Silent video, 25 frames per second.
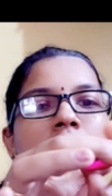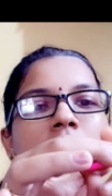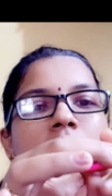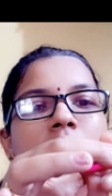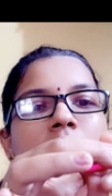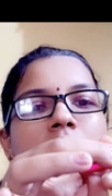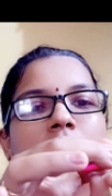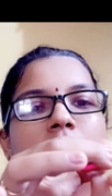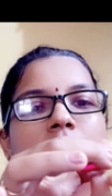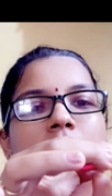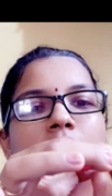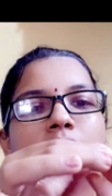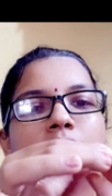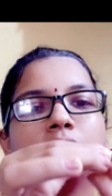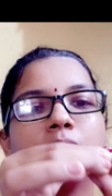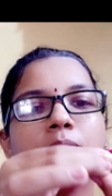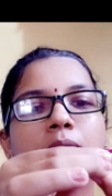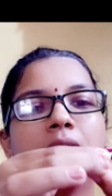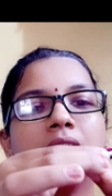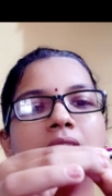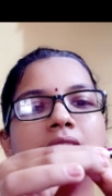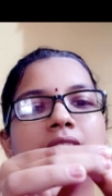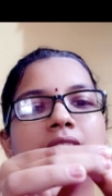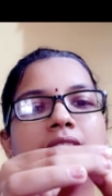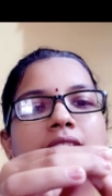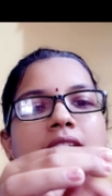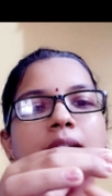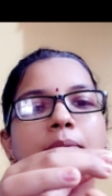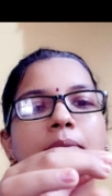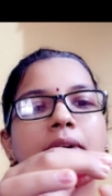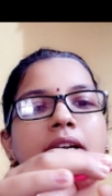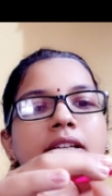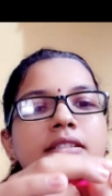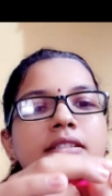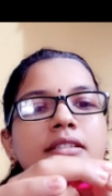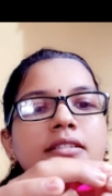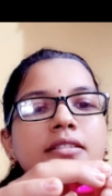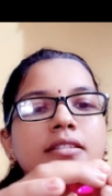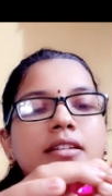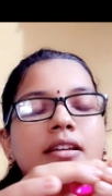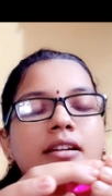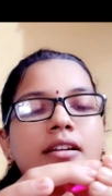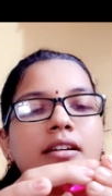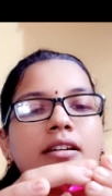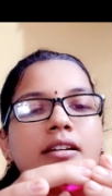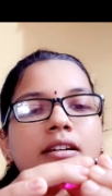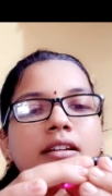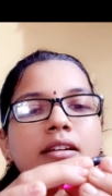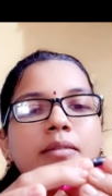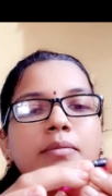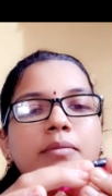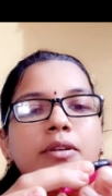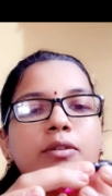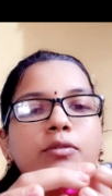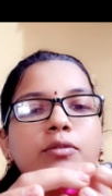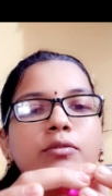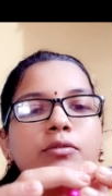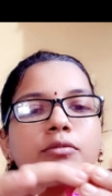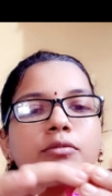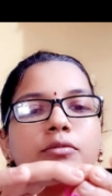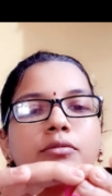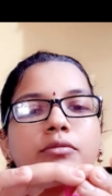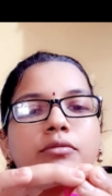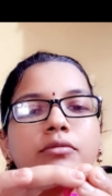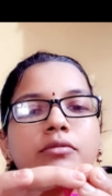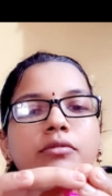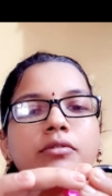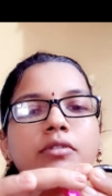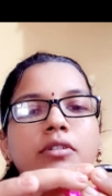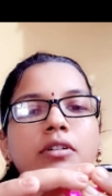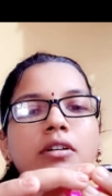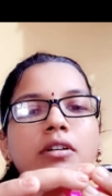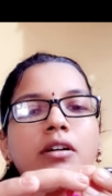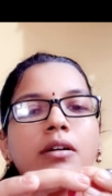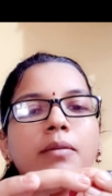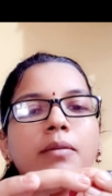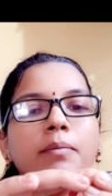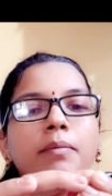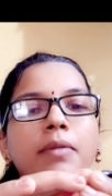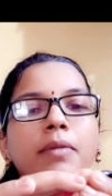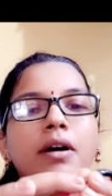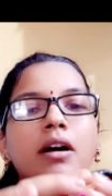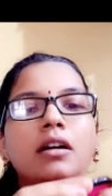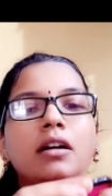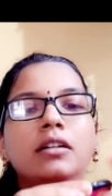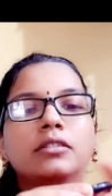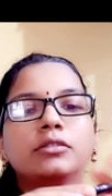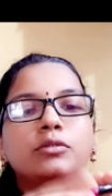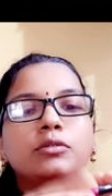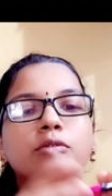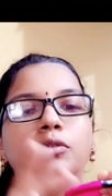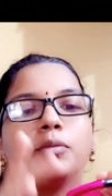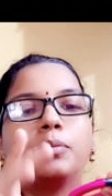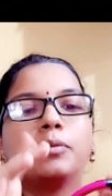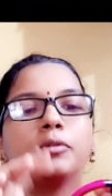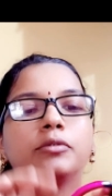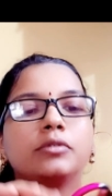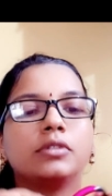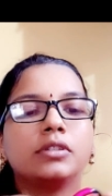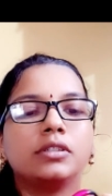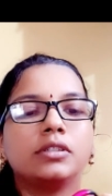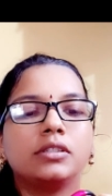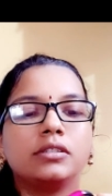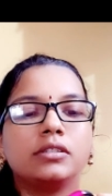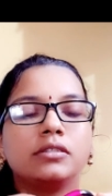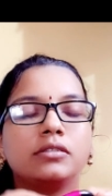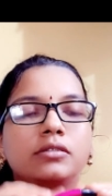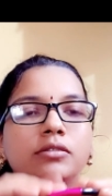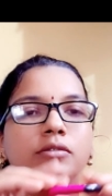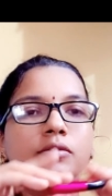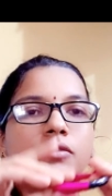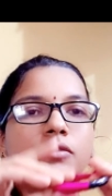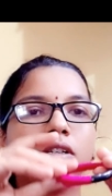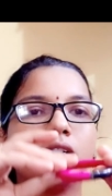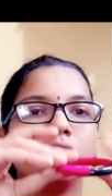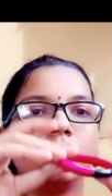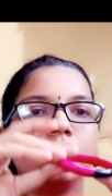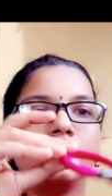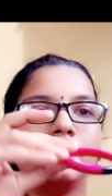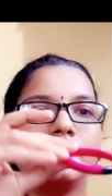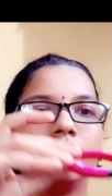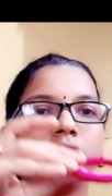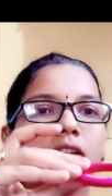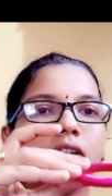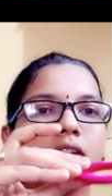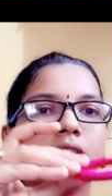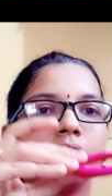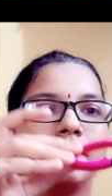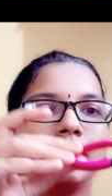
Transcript: దాని తర్వాత మళ్ళీ ఇట్లా మడిచేసారంటే మీకు బాగా అతుక్కుపోతుంది చూడండి అంతే